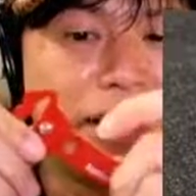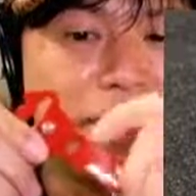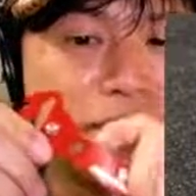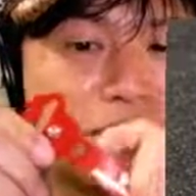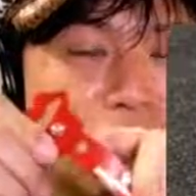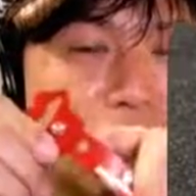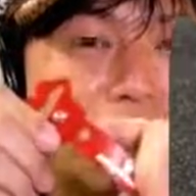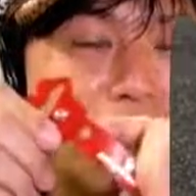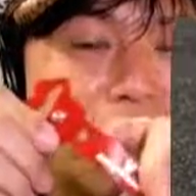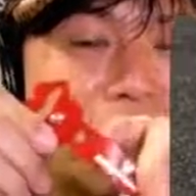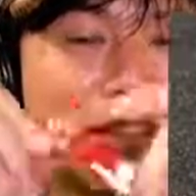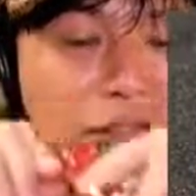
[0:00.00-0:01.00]
ちょっと大き
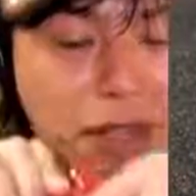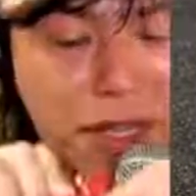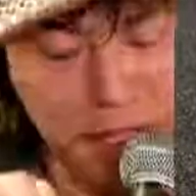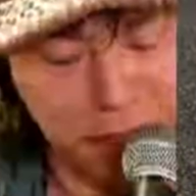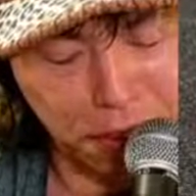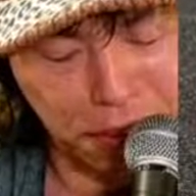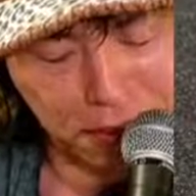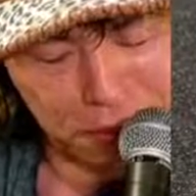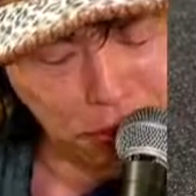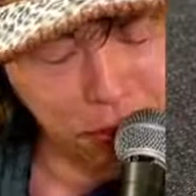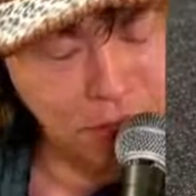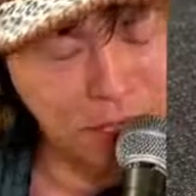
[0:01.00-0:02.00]
めなんですよね今
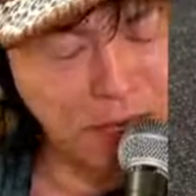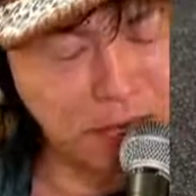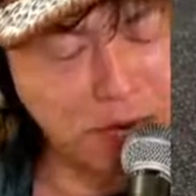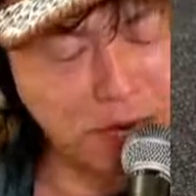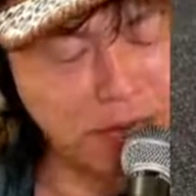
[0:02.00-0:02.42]
ちょっと今